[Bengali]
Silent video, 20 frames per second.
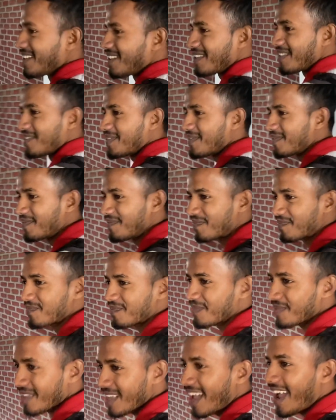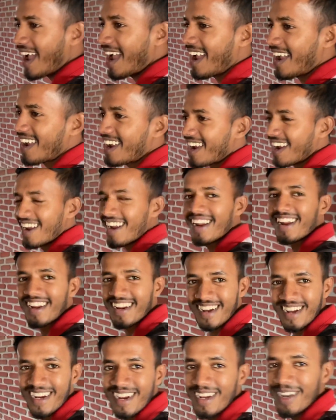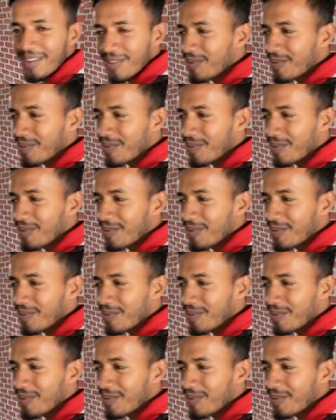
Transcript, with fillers: দেখছো না চোখের অবস্থা হ্যাঁ, কতটা হ্যাঁ। খারাপ হয়ে গেছে